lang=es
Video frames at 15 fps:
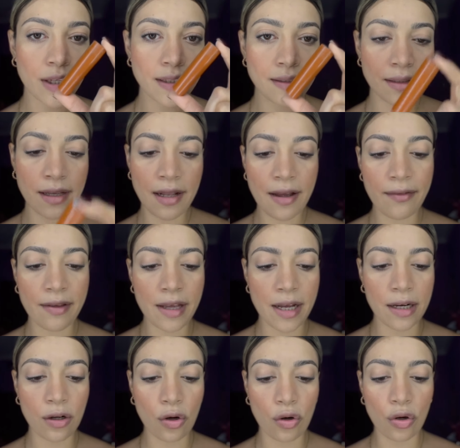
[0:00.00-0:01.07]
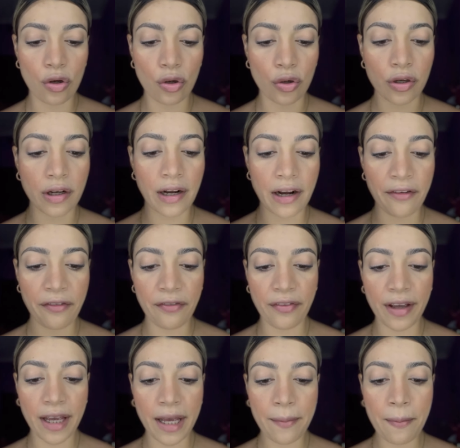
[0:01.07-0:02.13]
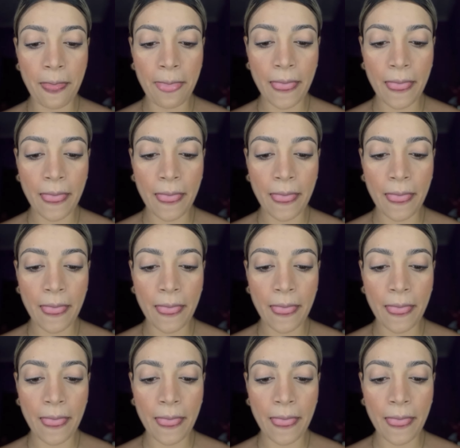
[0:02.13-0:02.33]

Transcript: este labial color café.